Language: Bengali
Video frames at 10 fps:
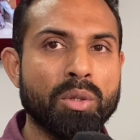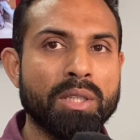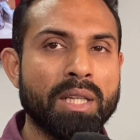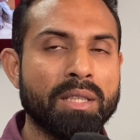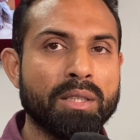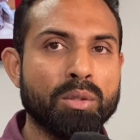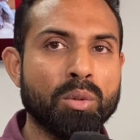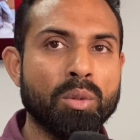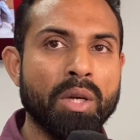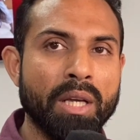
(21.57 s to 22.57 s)
হলে তাদেরকে তো
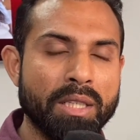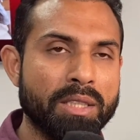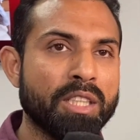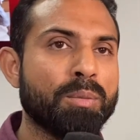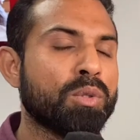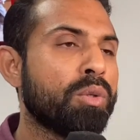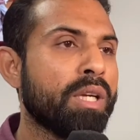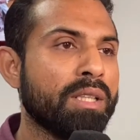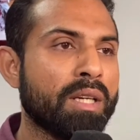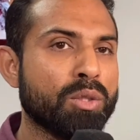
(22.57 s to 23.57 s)
জিনিসপত্র
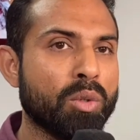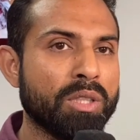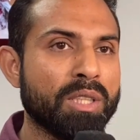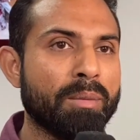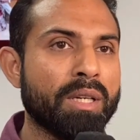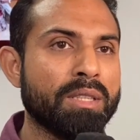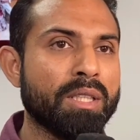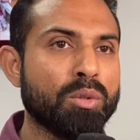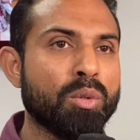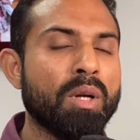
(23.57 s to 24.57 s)
নিয়েই তারা চলে যেতে পারে
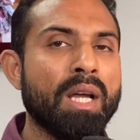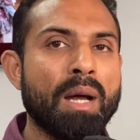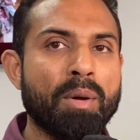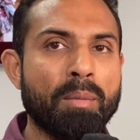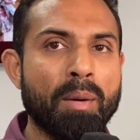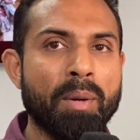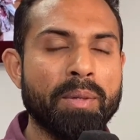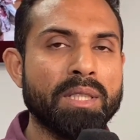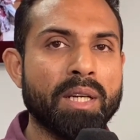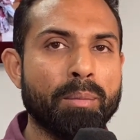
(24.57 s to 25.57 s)
যেহেতু আমার মা বাবা
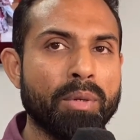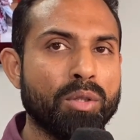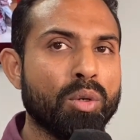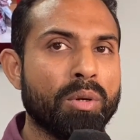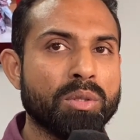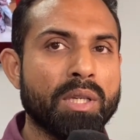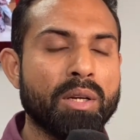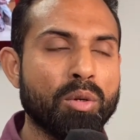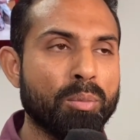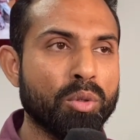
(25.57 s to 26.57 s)
এই জায়গায় বৃদ্ধ মানুষ তারা
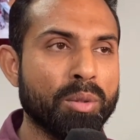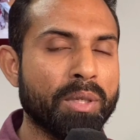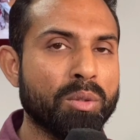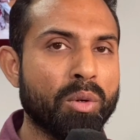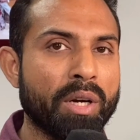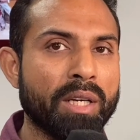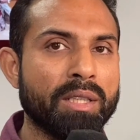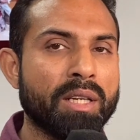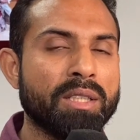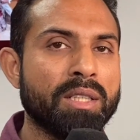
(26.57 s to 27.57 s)
কোনো প্রতিবাদ করে নাই
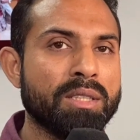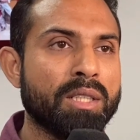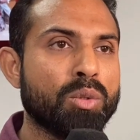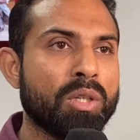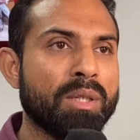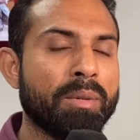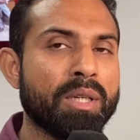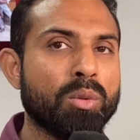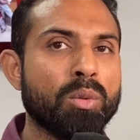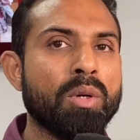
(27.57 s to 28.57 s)
তারা জিনিস নিয়ে চলে যাবে
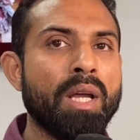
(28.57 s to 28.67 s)
কিন্তু